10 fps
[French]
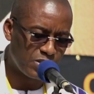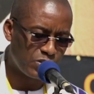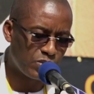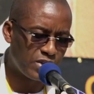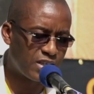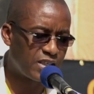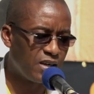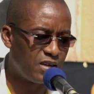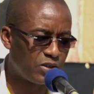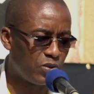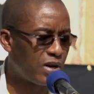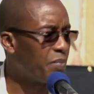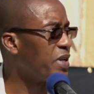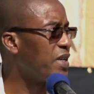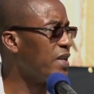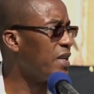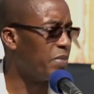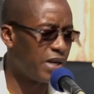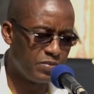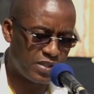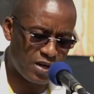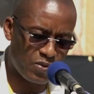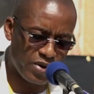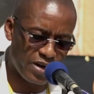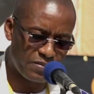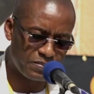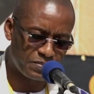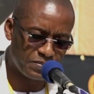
son Excellence le capitaine Ibrahim Traoré,